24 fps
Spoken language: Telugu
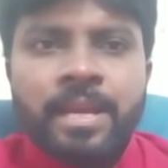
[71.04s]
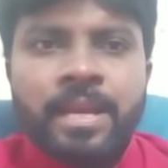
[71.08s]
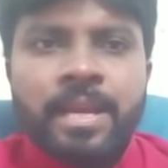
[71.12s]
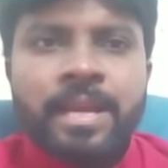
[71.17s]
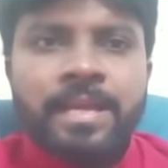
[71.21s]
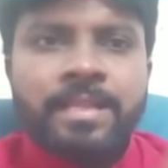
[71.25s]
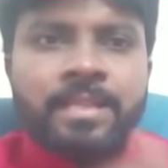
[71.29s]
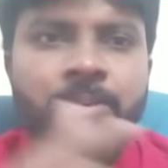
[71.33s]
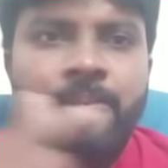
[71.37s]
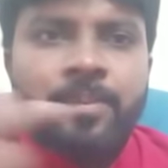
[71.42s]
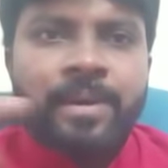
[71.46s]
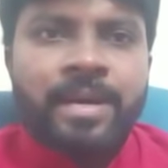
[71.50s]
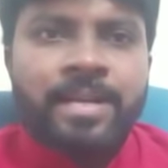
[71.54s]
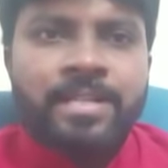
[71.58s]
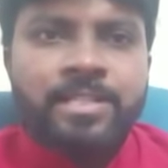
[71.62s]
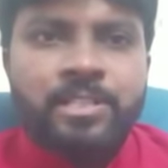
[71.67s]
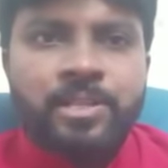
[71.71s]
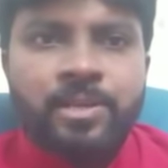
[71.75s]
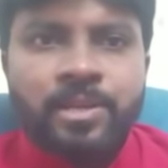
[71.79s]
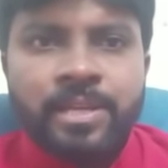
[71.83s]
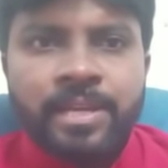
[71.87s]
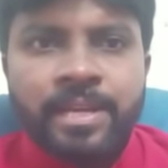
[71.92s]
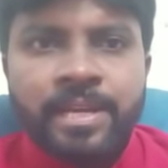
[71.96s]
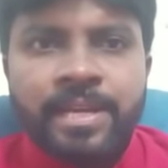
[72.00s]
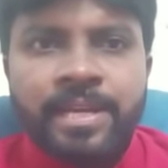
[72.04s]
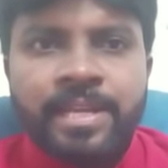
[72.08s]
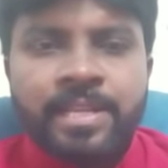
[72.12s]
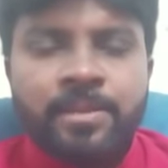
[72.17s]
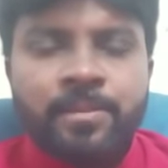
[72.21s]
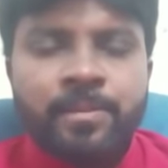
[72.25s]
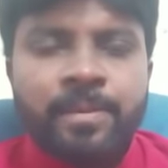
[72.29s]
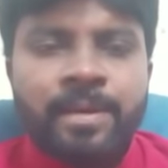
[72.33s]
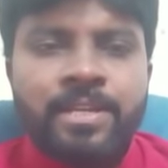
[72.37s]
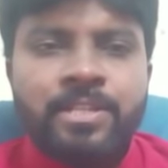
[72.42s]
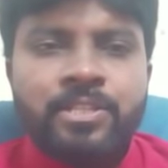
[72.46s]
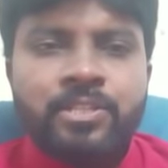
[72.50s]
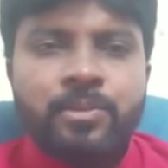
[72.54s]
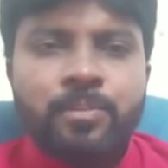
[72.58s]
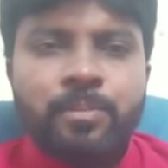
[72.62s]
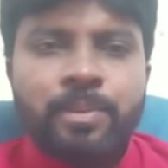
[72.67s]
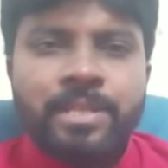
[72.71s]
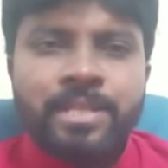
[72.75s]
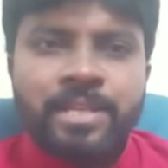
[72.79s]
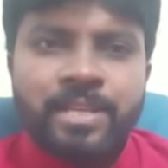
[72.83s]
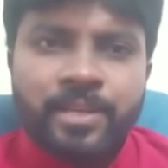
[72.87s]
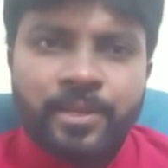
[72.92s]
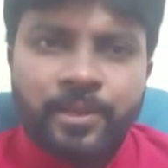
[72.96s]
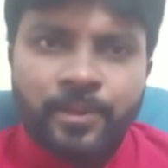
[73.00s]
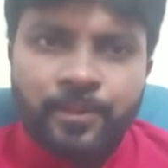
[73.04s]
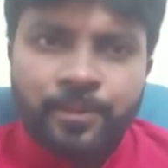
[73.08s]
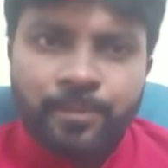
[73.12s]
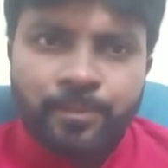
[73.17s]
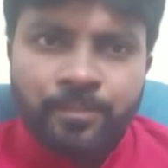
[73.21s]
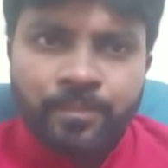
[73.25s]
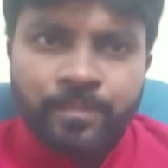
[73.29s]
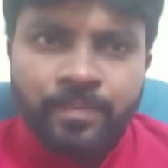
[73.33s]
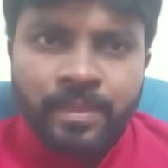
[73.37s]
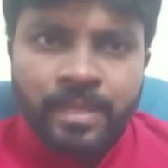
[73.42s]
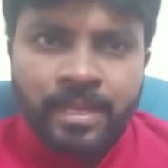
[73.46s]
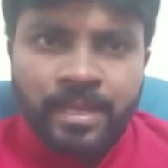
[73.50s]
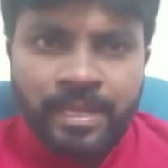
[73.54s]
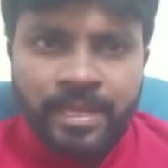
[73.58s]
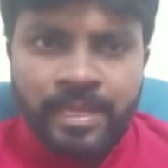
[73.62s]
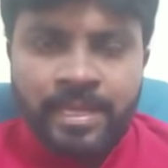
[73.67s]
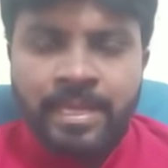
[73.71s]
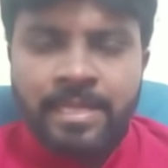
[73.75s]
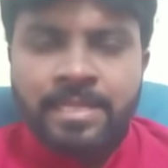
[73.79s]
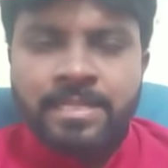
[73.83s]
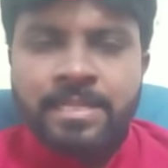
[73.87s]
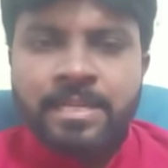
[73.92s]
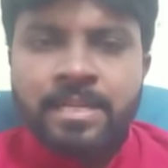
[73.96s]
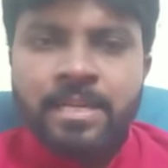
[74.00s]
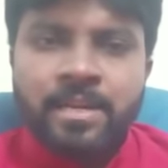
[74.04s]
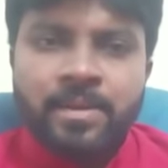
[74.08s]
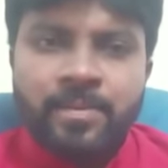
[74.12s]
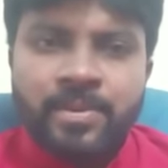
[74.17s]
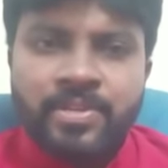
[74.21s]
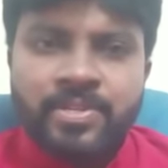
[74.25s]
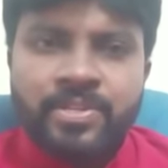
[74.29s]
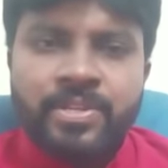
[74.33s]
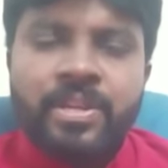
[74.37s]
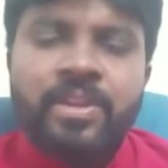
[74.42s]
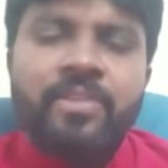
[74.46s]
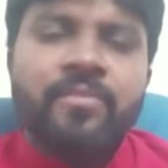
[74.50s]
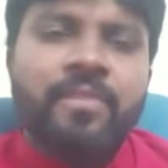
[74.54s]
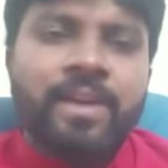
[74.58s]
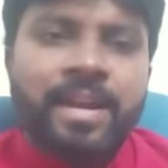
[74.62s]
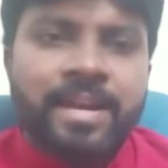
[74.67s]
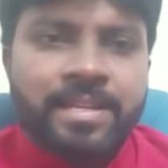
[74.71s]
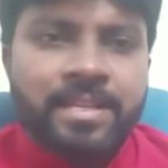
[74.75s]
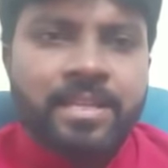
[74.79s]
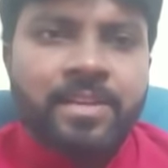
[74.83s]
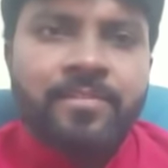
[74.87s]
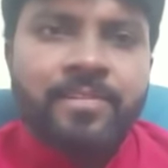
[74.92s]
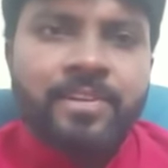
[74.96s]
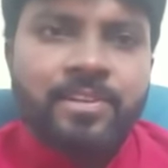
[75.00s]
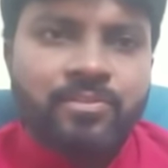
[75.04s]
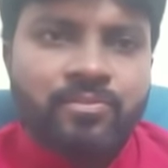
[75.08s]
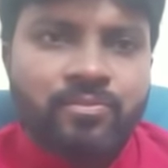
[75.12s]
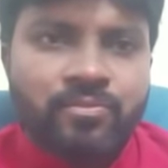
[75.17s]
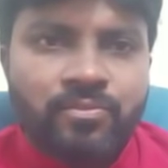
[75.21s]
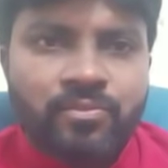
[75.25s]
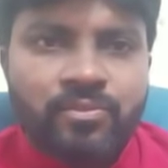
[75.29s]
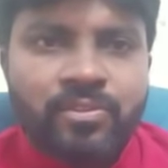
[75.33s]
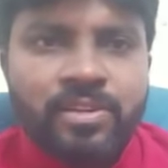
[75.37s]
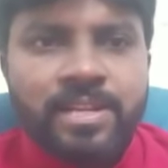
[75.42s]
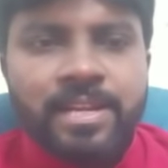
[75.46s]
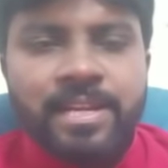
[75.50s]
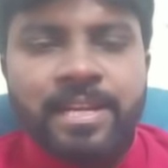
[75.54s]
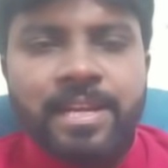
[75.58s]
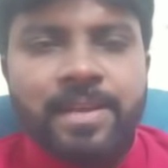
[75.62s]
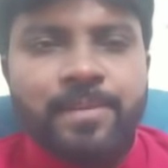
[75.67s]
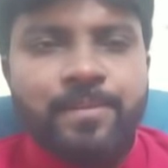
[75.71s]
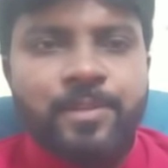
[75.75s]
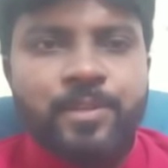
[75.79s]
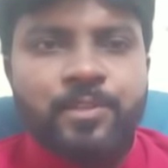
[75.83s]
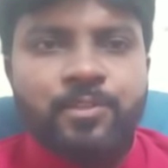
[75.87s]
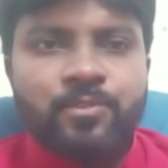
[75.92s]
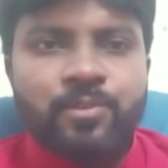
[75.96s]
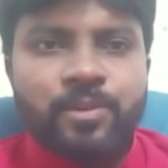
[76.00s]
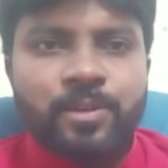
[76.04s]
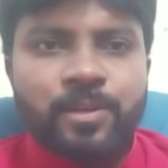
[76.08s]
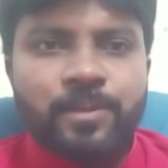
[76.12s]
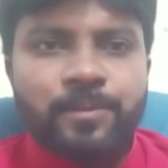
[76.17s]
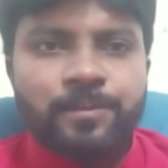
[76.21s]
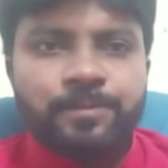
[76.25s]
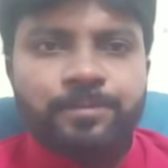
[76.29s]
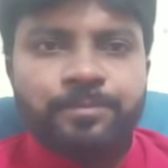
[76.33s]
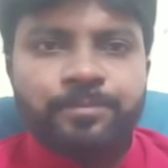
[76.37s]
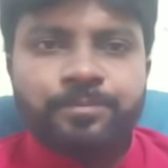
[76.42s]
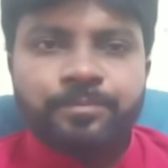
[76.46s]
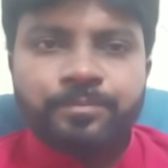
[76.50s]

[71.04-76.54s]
గత మార్చి ఏడాది మార్చి పదిహేను ఎలక్షన్ కమిషనరే వాయిదా వేసుకుంటూ నిర్ణయం తీసుకున్నాడు